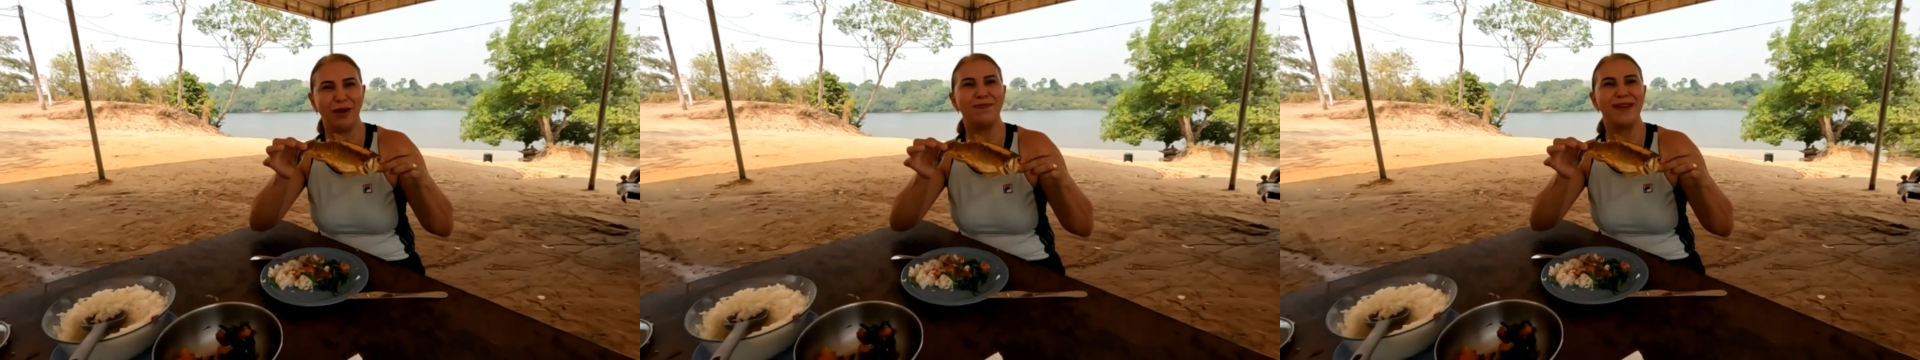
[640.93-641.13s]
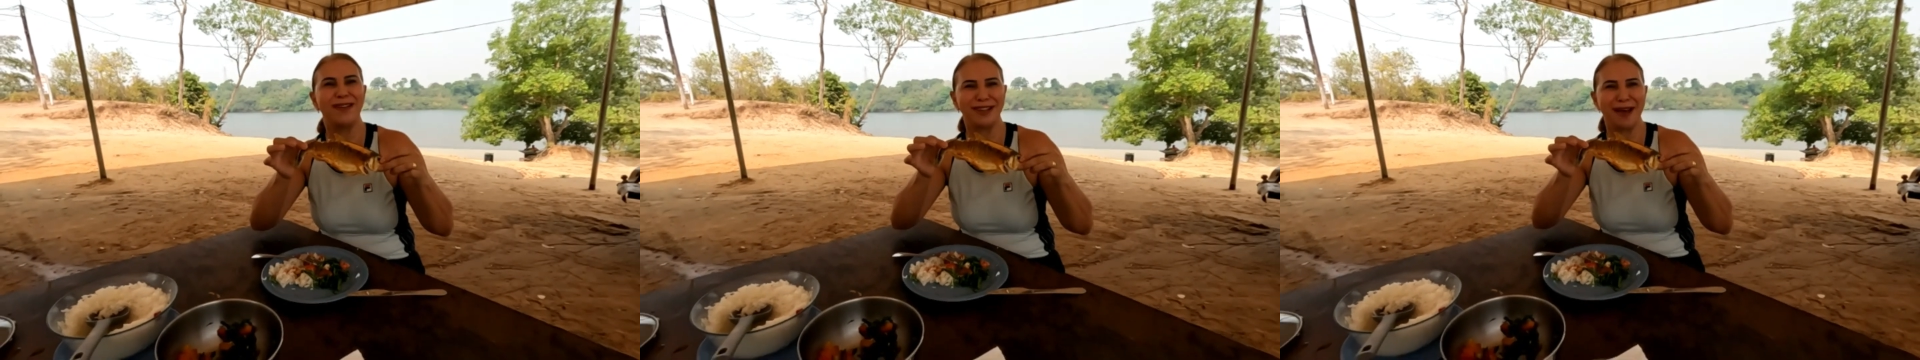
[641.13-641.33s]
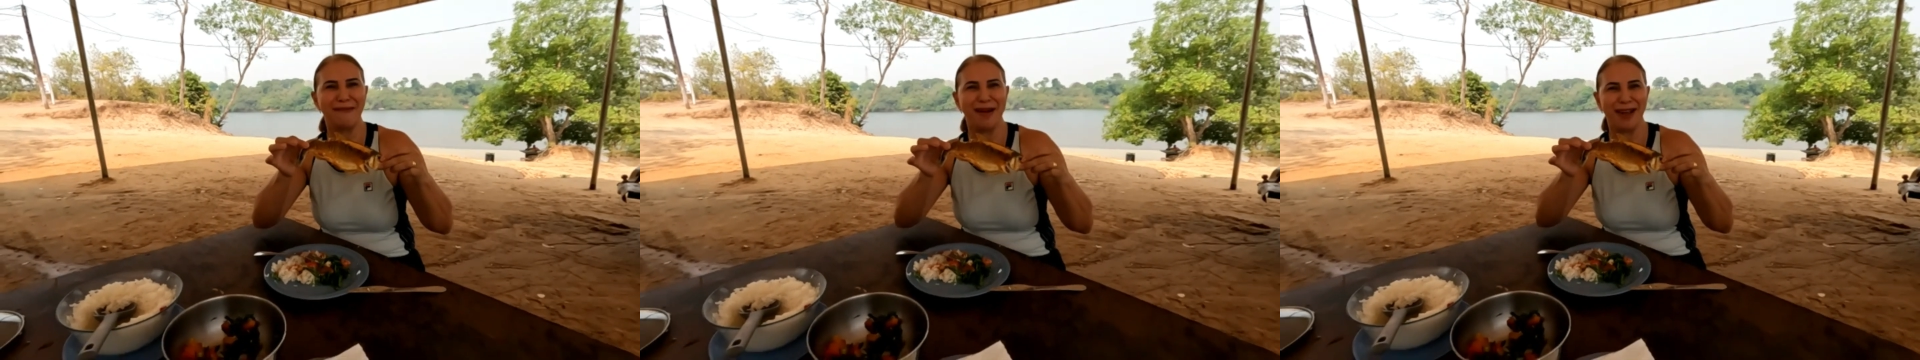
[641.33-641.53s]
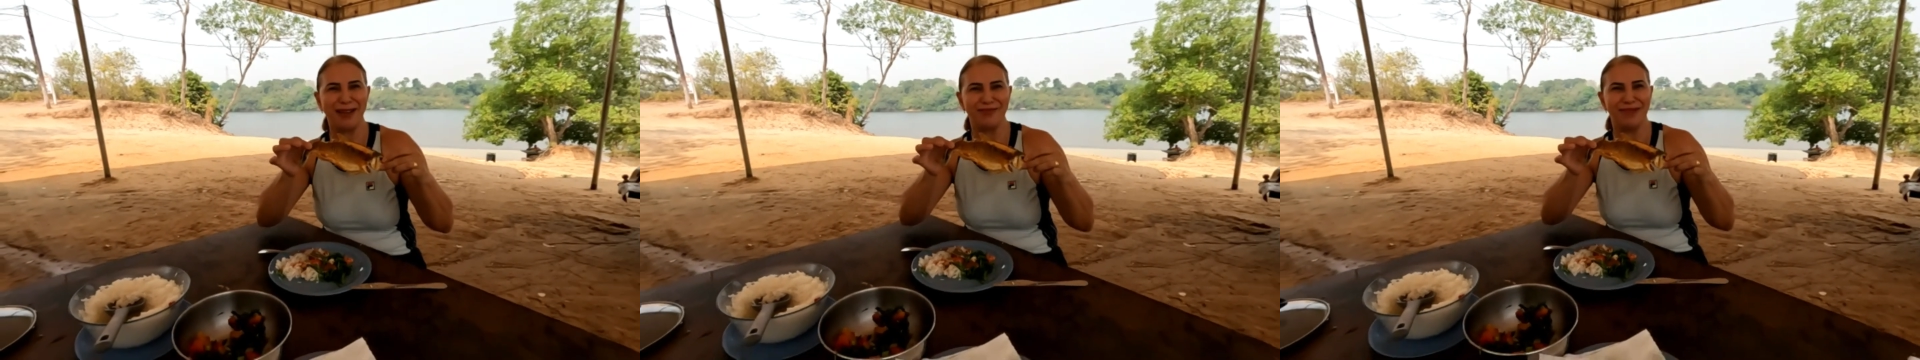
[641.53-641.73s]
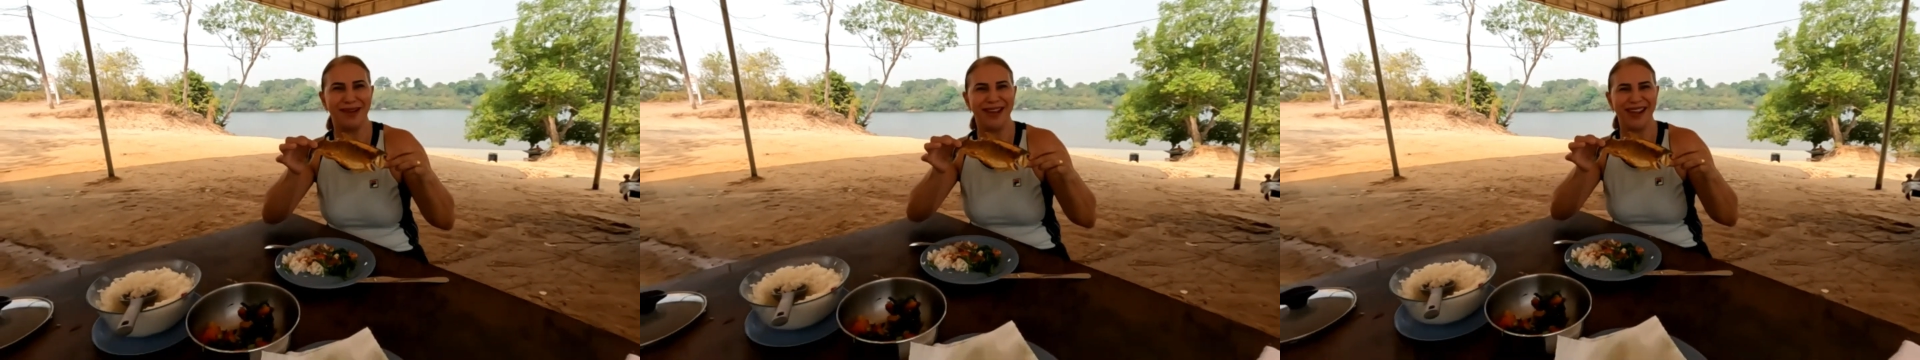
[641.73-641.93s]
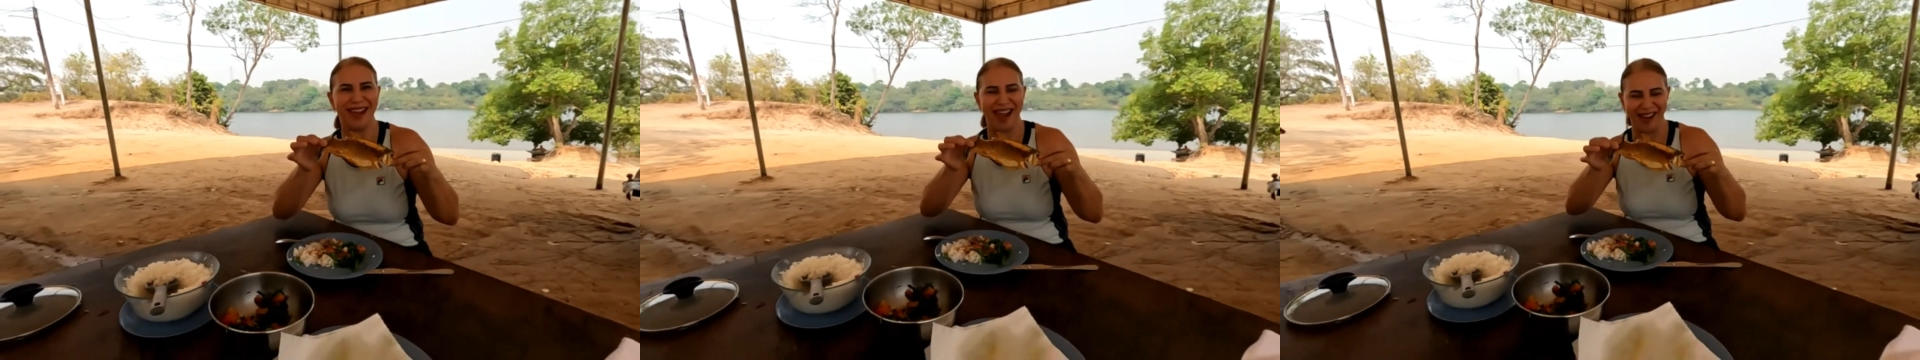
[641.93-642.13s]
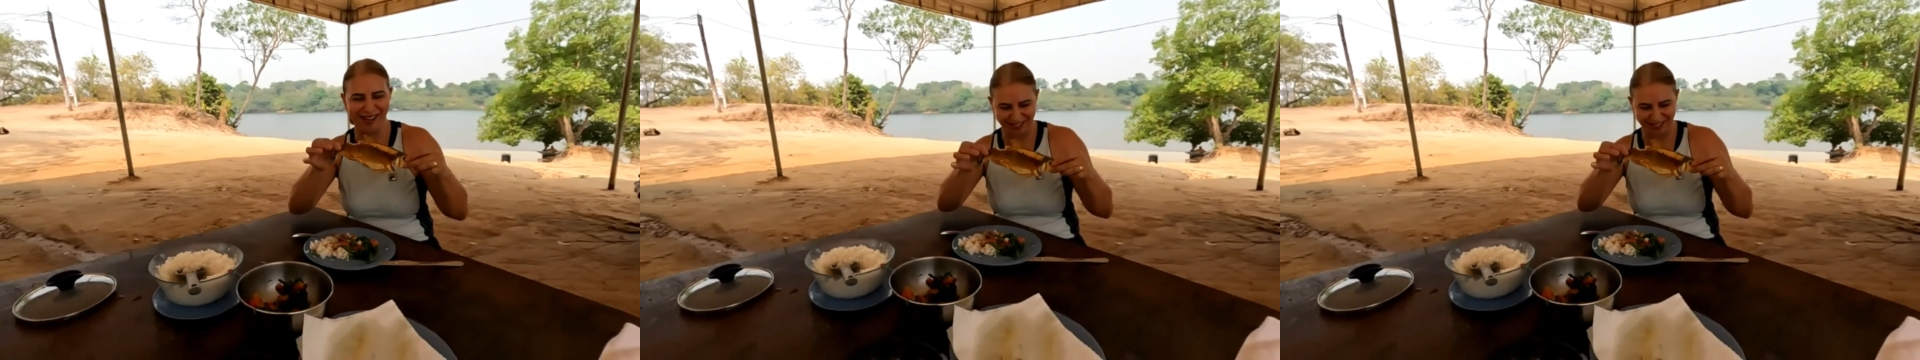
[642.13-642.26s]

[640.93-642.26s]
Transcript: Pode pescar mais, não vem. É?